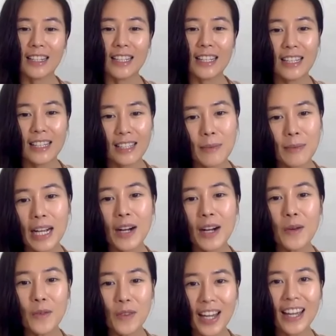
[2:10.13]
đi
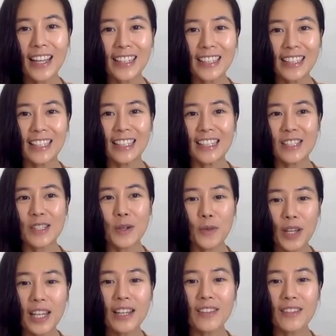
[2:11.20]
Bangkok về thì
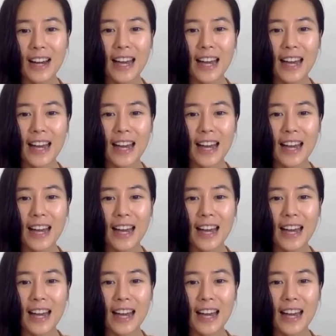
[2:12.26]
Sophie và